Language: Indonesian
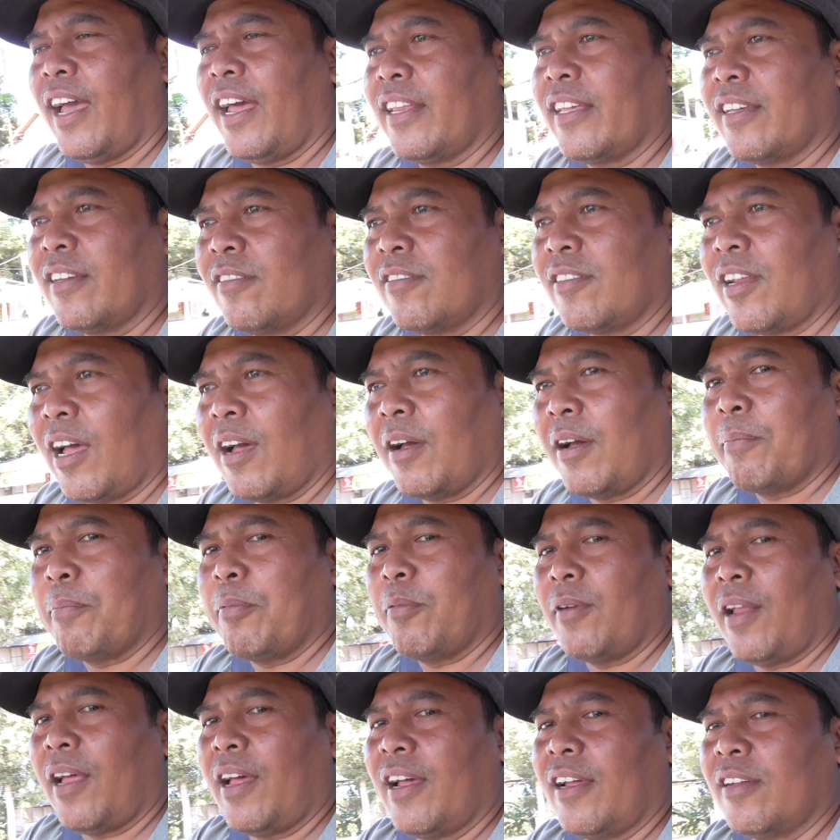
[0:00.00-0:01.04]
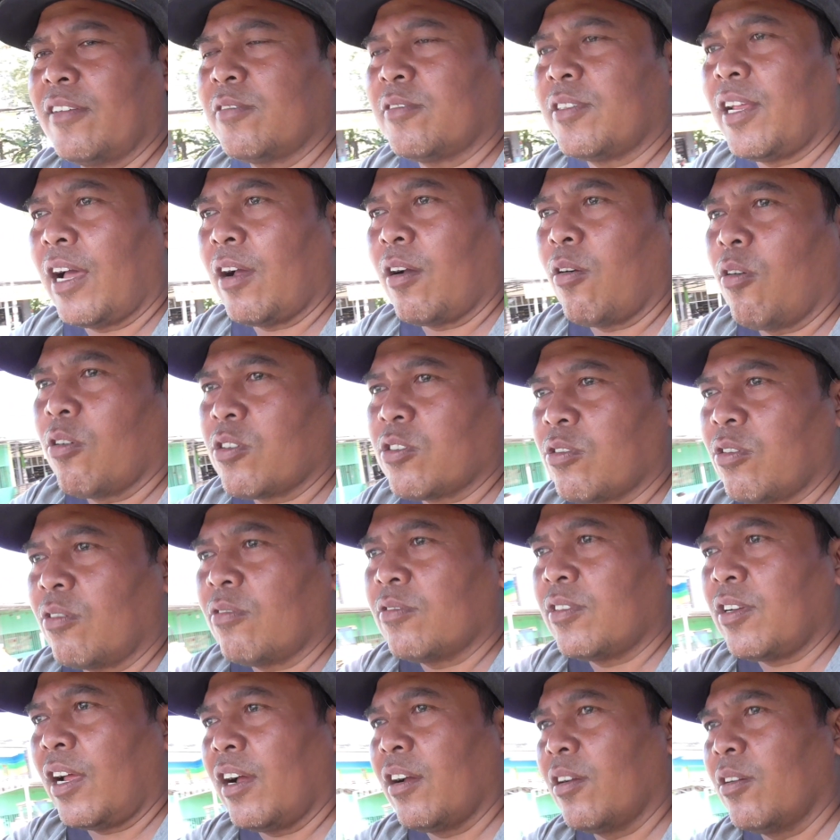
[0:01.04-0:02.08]
hari ini udah pulang udah
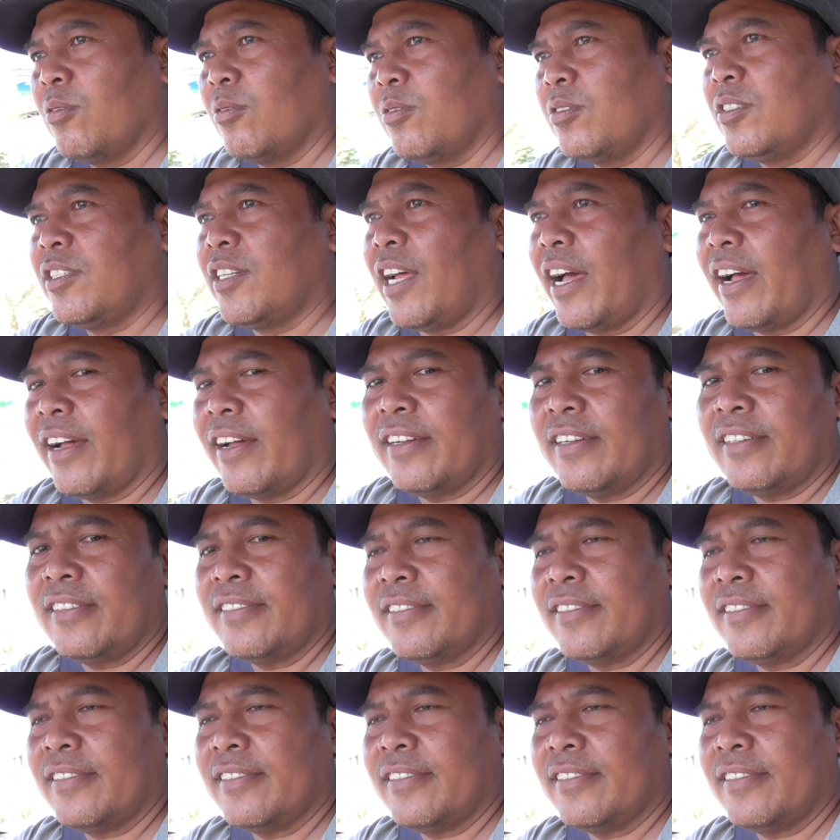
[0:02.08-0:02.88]
kosong udah gelundang